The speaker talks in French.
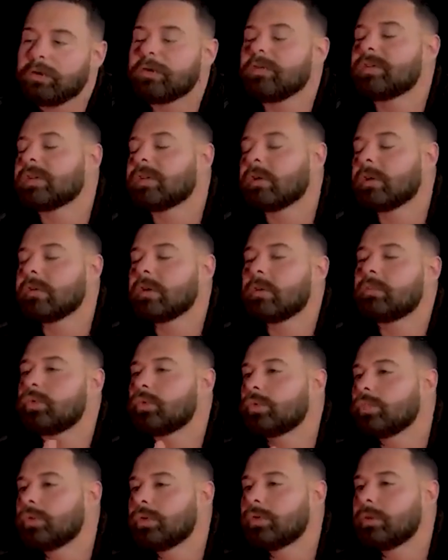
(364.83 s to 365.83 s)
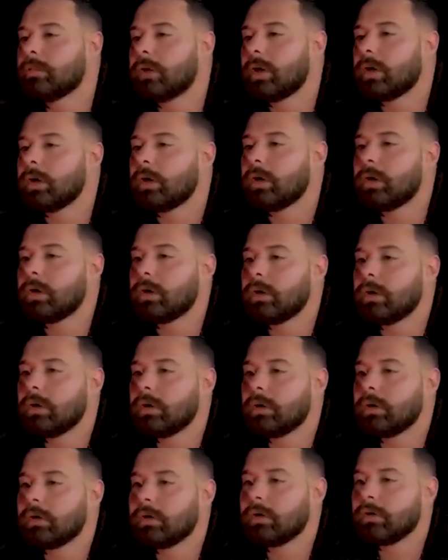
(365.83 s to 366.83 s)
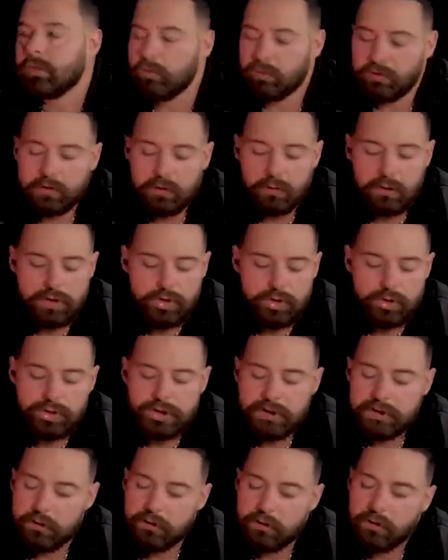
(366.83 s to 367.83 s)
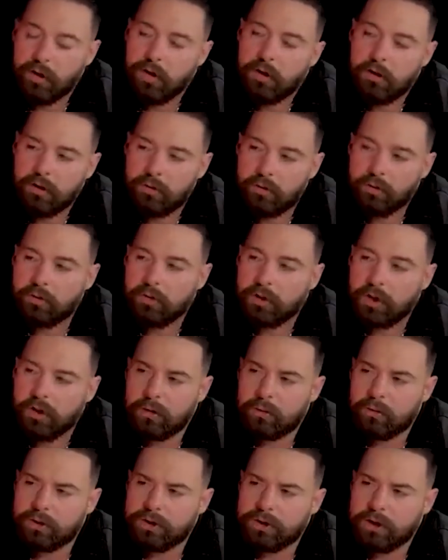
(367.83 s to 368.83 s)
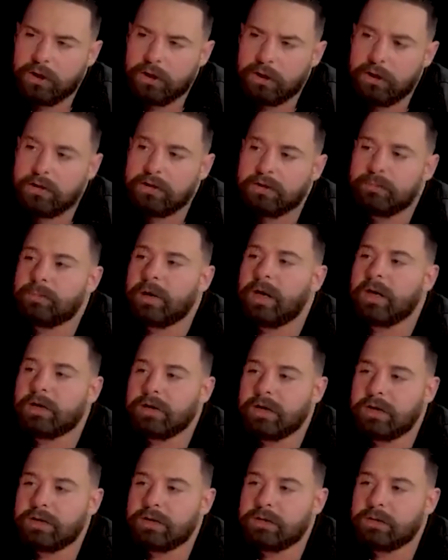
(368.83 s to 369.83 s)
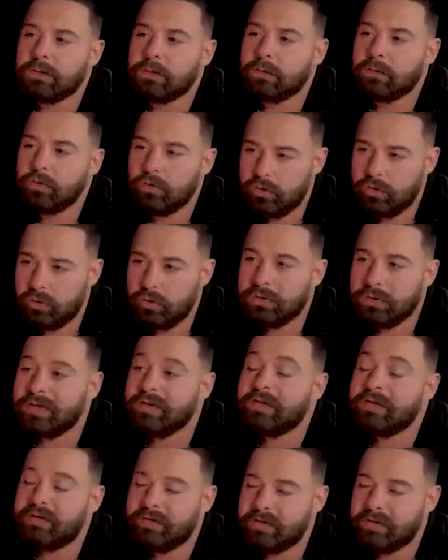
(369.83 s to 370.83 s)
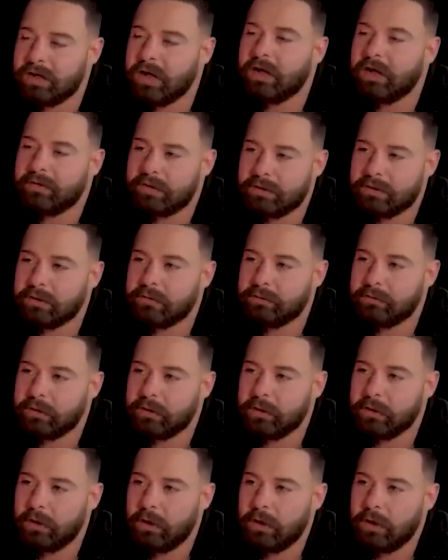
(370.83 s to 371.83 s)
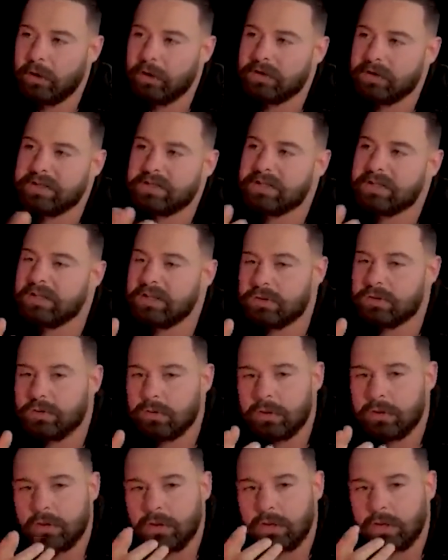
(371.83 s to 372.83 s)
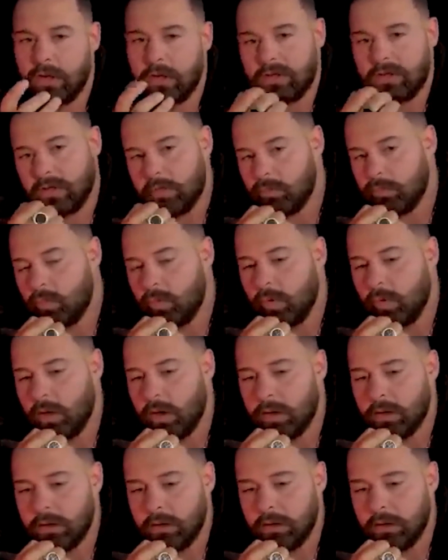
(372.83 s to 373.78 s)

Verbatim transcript: fait, ça, plombe le débat. Mm. C'est pour ça que les gens, j'essaie de le, raccrocher à l'Église par la tradition. Dieu, ça va venir avec ça, en fait si tu es, comme moi,